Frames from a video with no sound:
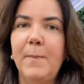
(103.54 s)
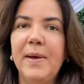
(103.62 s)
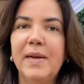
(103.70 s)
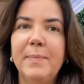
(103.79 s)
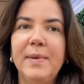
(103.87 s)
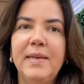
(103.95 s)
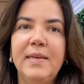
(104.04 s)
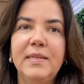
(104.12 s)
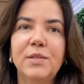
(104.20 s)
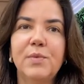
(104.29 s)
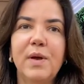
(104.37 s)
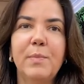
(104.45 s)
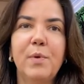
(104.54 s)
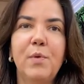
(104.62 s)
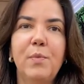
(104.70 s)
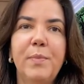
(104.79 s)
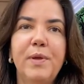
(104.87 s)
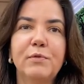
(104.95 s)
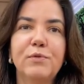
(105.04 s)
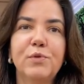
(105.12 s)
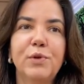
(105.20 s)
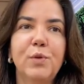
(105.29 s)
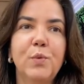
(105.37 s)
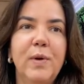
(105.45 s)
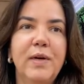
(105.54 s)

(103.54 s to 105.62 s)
Parabenizo a BOL pelos oito